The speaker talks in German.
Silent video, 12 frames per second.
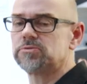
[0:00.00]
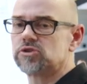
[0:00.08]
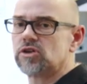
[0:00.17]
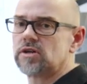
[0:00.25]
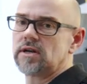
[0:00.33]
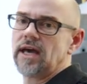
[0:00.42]
habe
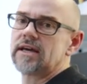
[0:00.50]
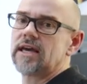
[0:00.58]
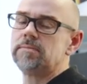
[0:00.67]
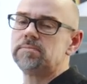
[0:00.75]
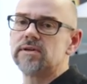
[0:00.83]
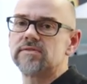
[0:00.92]
schon
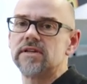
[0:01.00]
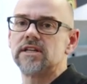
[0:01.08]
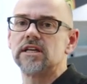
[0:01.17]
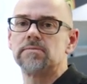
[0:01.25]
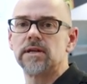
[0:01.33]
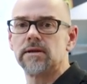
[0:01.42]
Ergebnisse, die
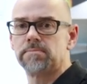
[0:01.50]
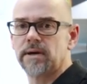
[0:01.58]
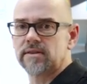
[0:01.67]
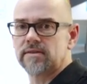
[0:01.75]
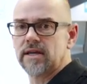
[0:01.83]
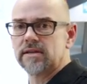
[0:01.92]
ich mit dem
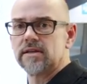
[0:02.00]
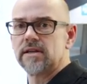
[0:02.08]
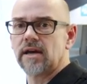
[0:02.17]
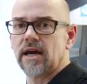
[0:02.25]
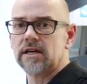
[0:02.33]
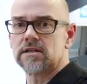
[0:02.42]
Patienten
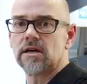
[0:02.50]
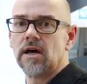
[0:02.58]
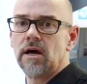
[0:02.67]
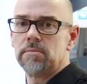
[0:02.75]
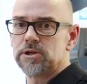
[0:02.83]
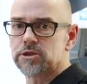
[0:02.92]
direkt
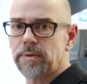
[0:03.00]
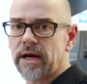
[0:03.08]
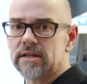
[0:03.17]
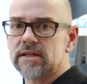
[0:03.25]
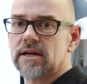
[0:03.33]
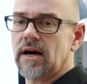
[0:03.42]
besprechen